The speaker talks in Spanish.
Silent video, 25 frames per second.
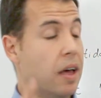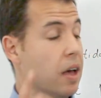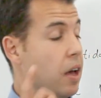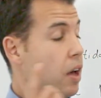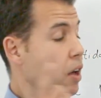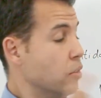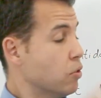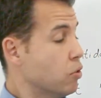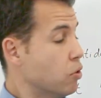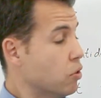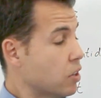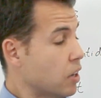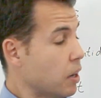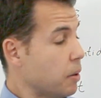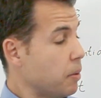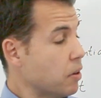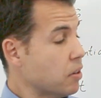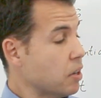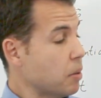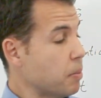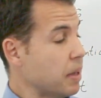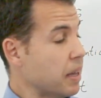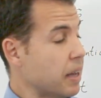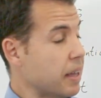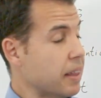
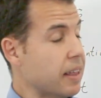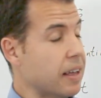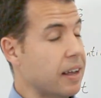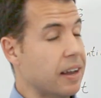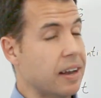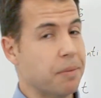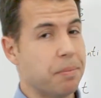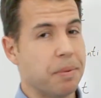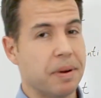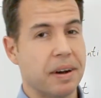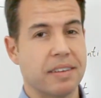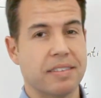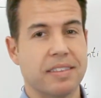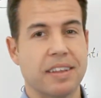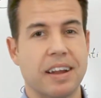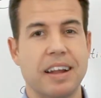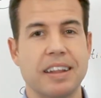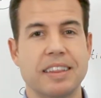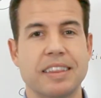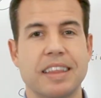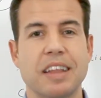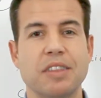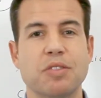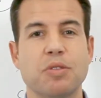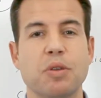Suscribíos a mi canal para estar
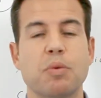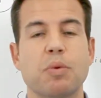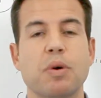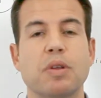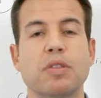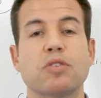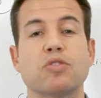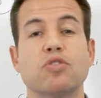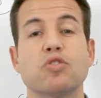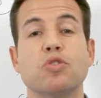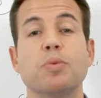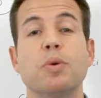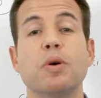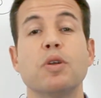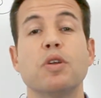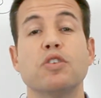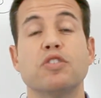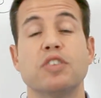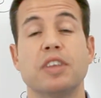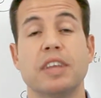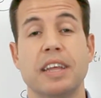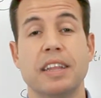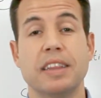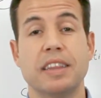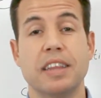al tanto de cuando subo
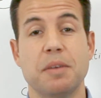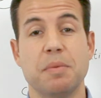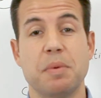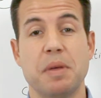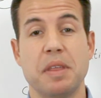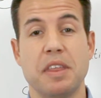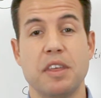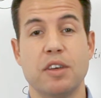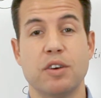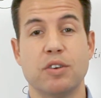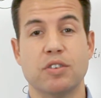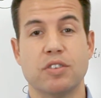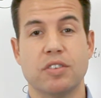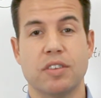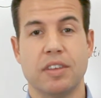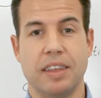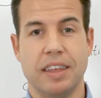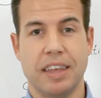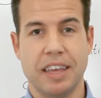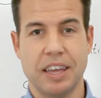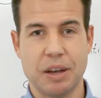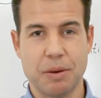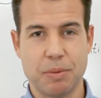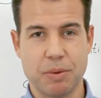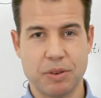los siguientes vídeos.
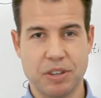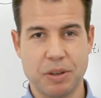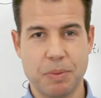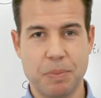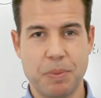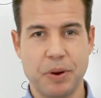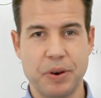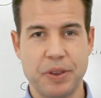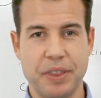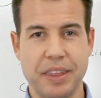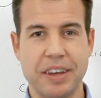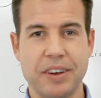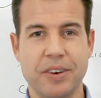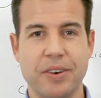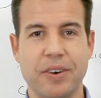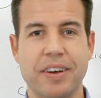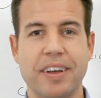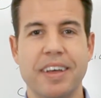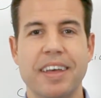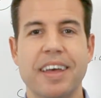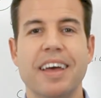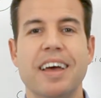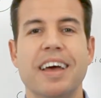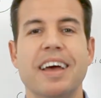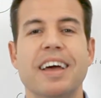Y como siempre os
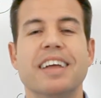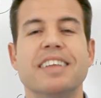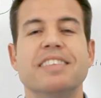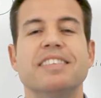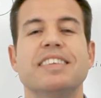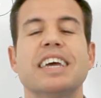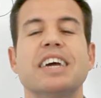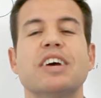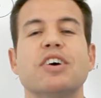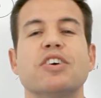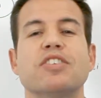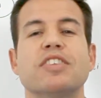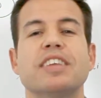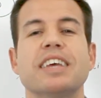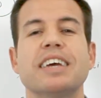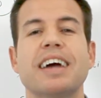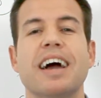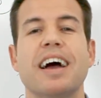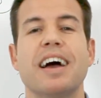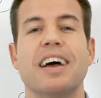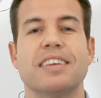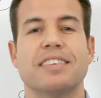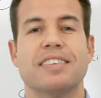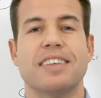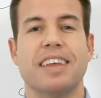digo, chicos,
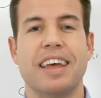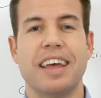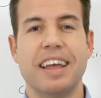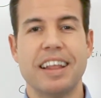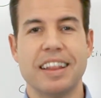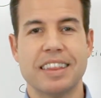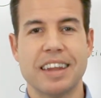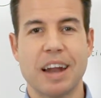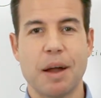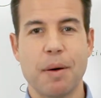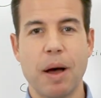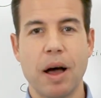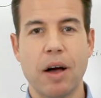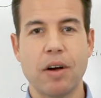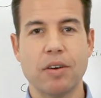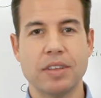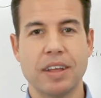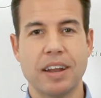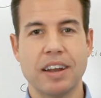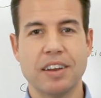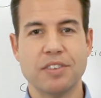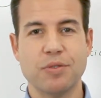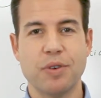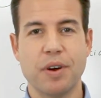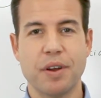chicas, el trabajo
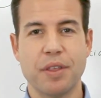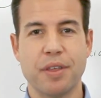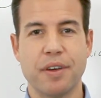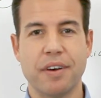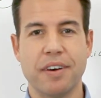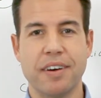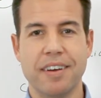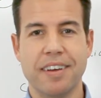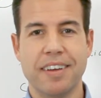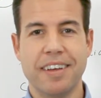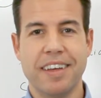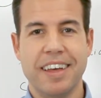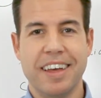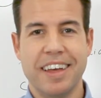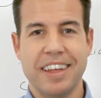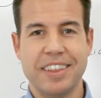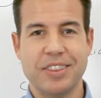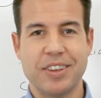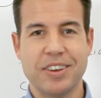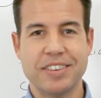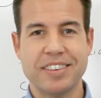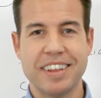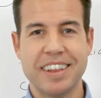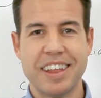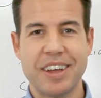y el esfuerzo
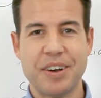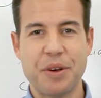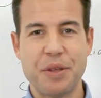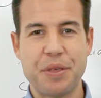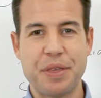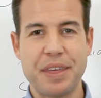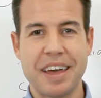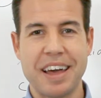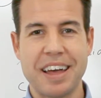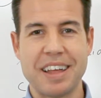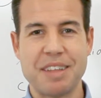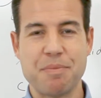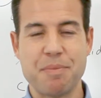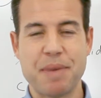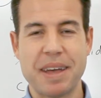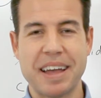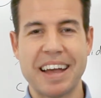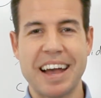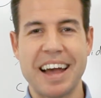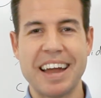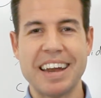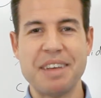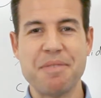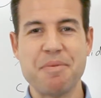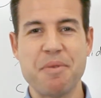no se negocian.
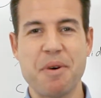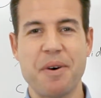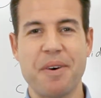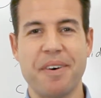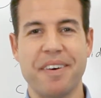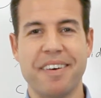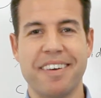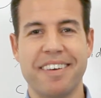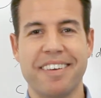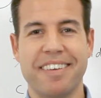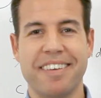¡Venga, ánimo!